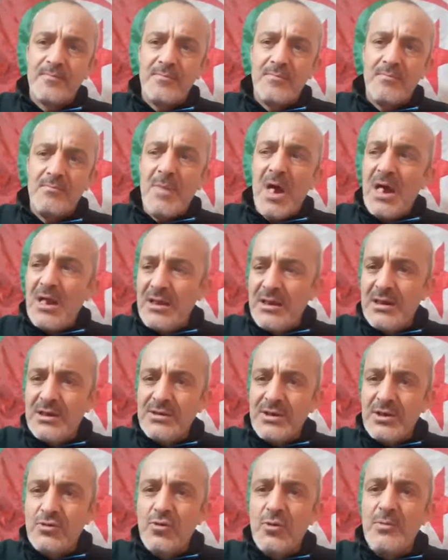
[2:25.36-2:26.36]
ما
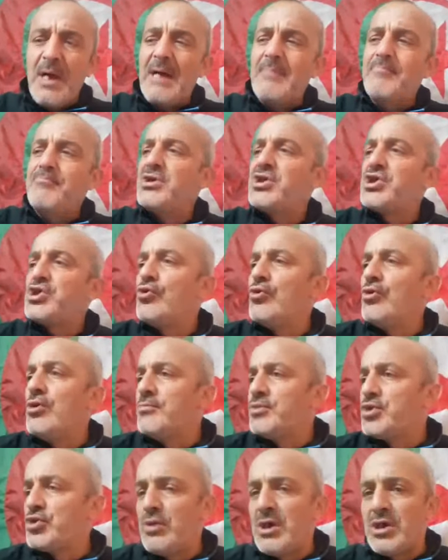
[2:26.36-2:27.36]
قريتيتو عمشتو لهم
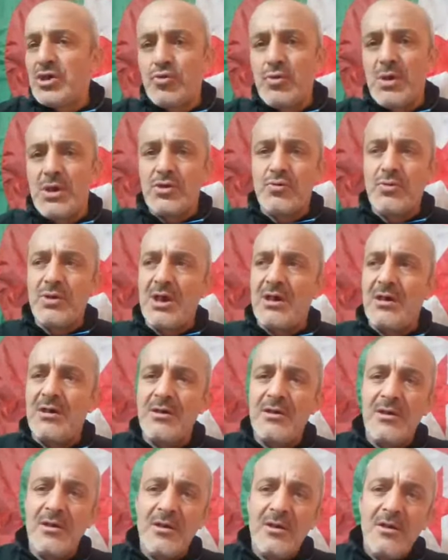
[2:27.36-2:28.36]
شويه شويه شويه
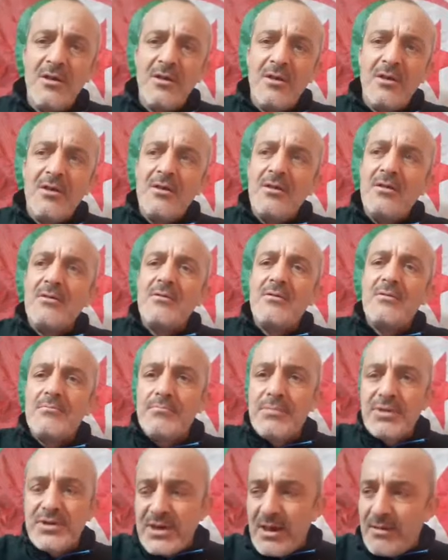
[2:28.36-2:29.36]

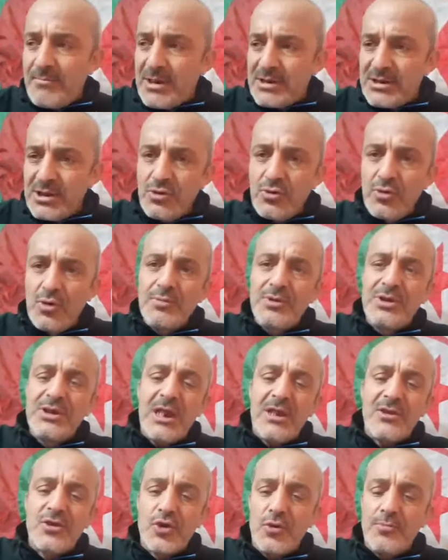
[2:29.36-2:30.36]
بصح ما عطيتهمش
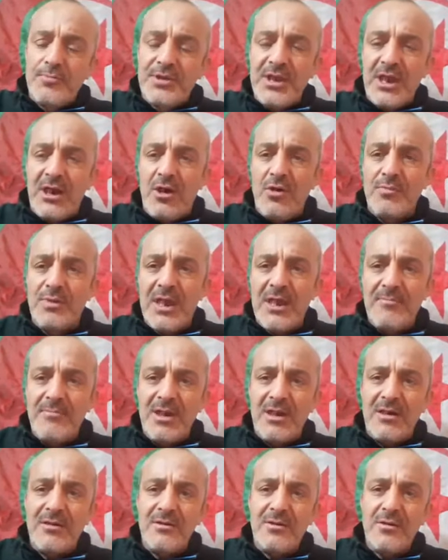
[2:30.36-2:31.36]
لاصوم تاعهم كامله
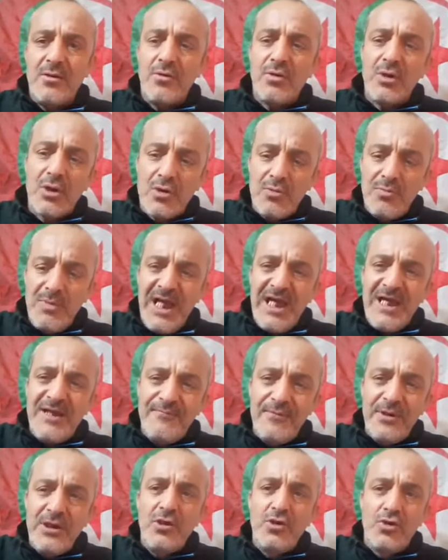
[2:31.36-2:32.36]
وراكم
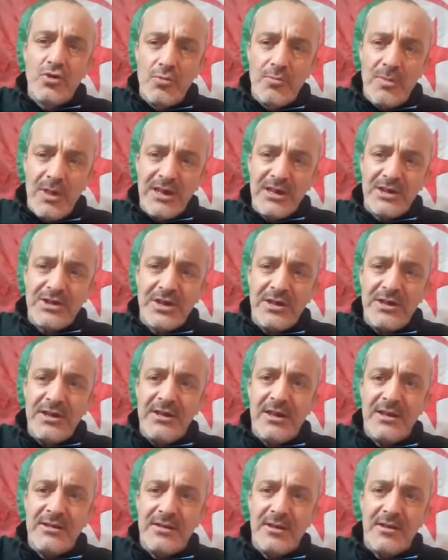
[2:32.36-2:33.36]
عارفين نتوما علاش راني
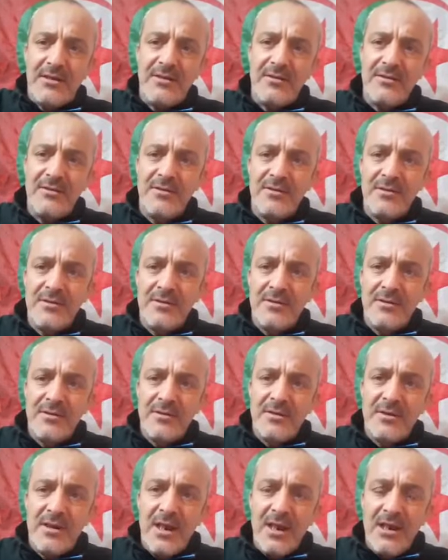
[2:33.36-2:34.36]
نهضر
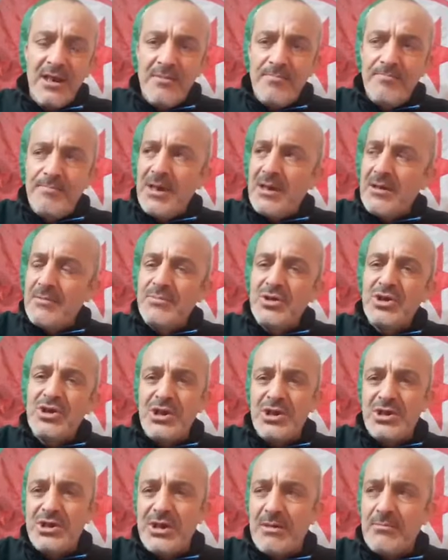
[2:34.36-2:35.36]
راه على بال ماشي
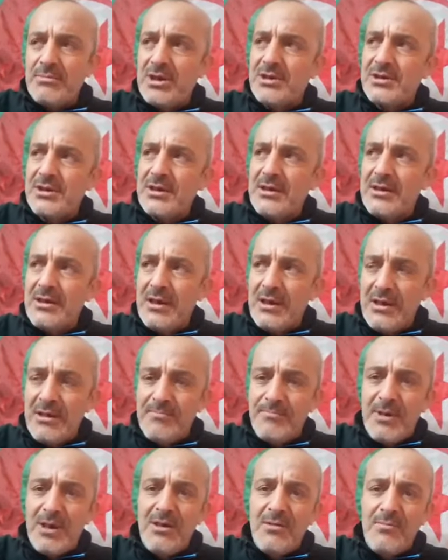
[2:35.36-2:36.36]
الشعب الجزائري على
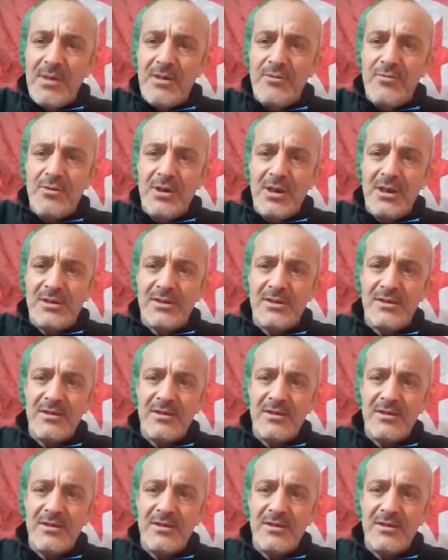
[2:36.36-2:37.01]
بالهم هادو الناس